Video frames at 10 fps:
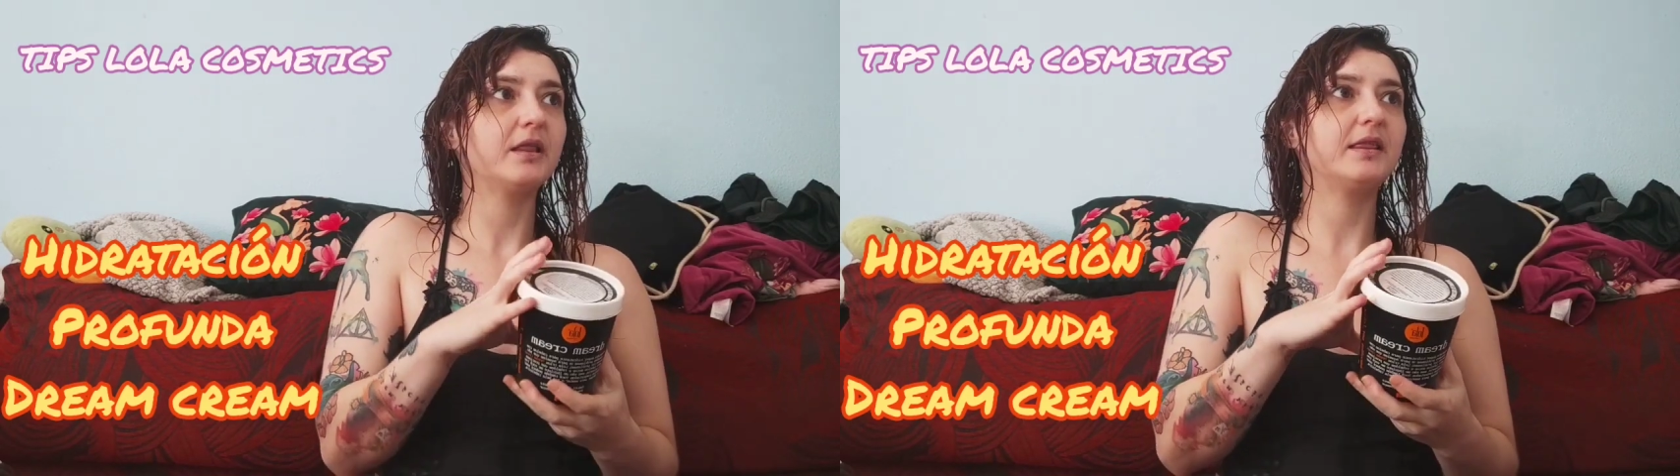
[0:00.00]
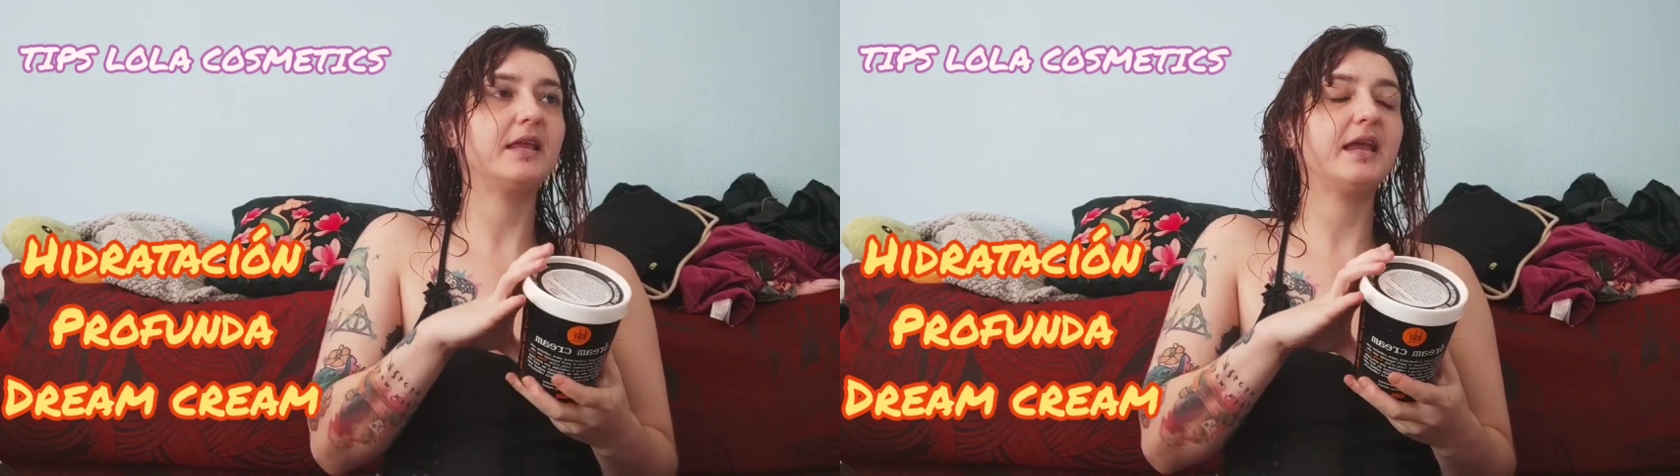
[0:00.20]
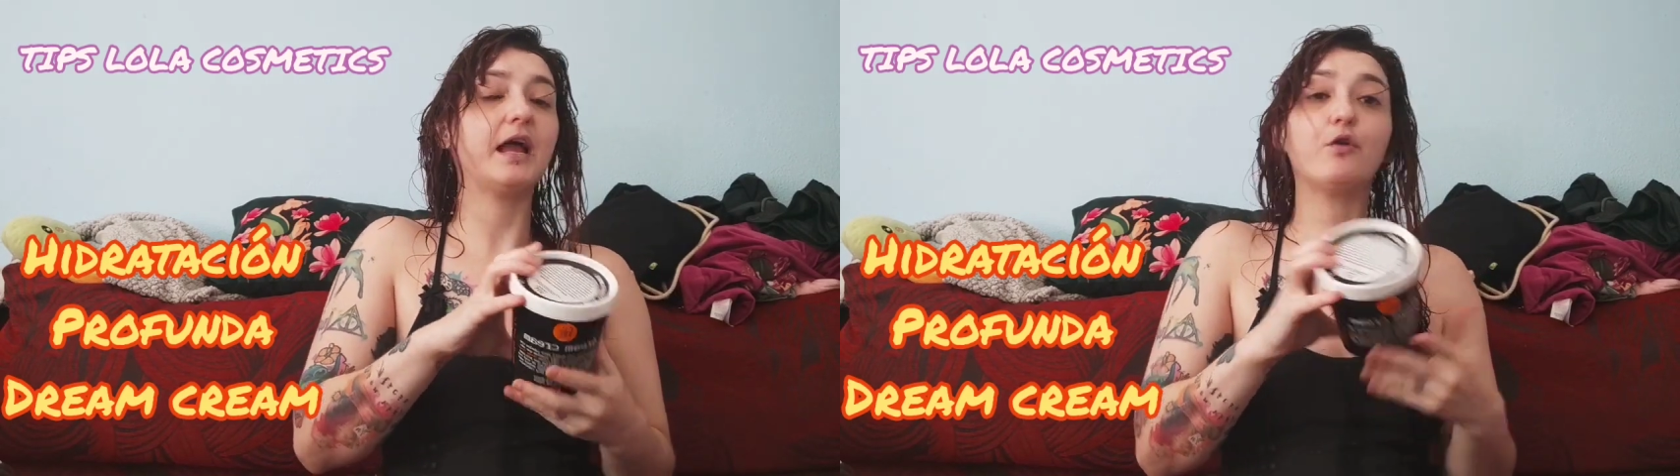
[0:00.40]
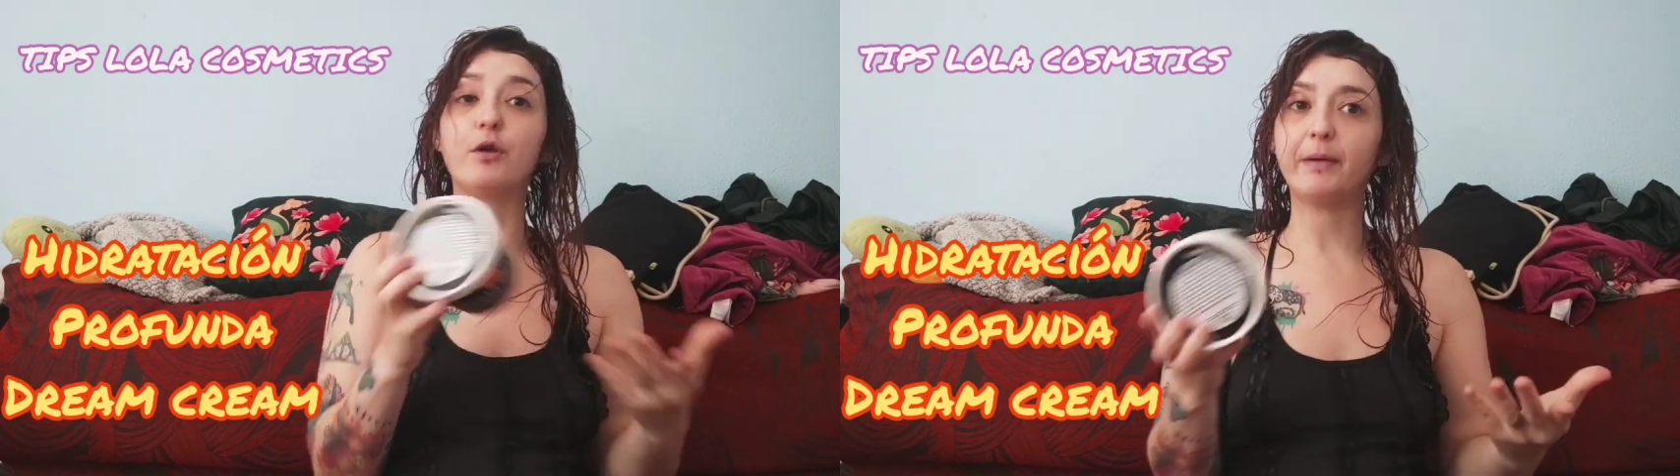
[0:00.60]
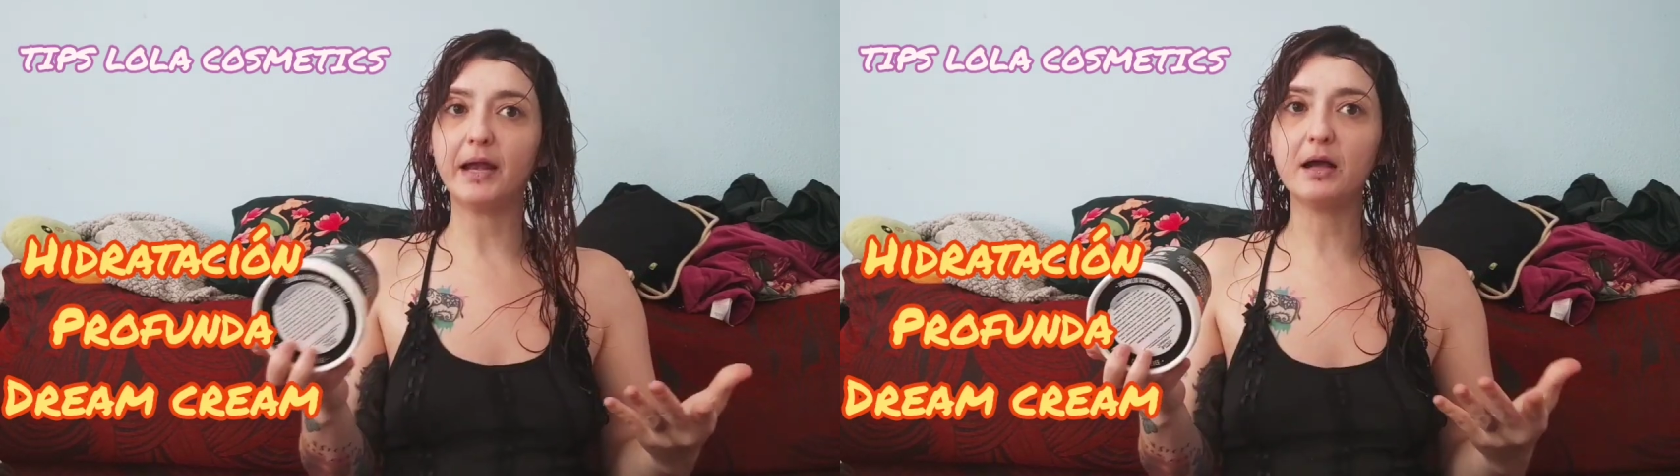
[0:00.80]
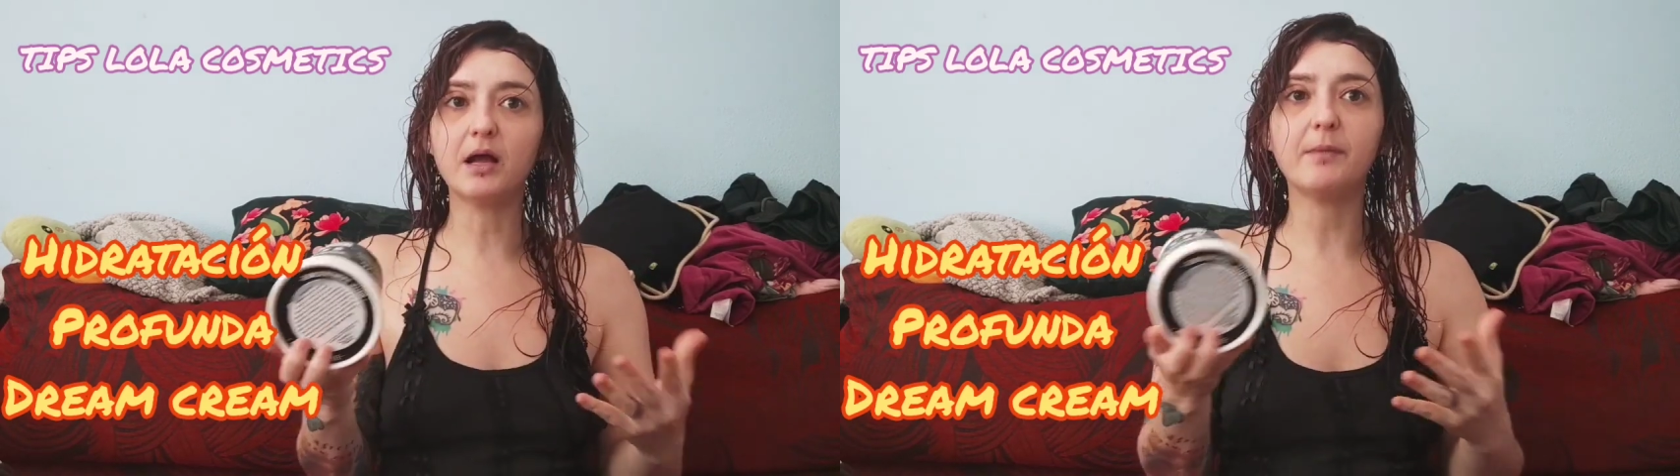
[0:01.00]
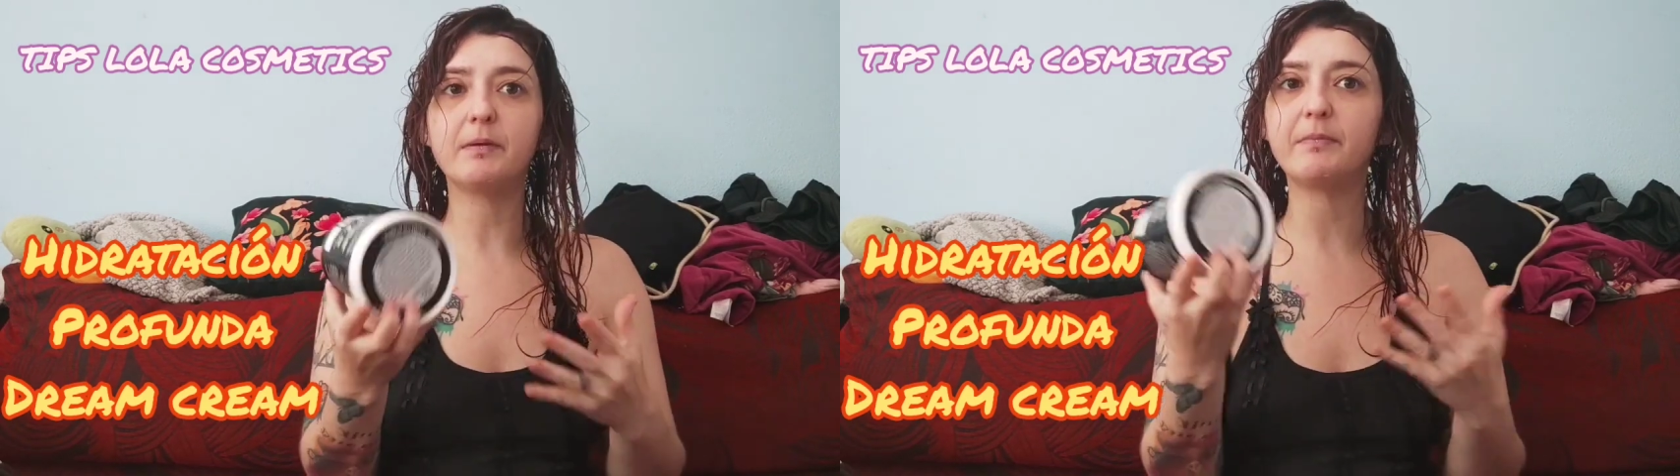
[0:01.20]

de aloe vera, a mí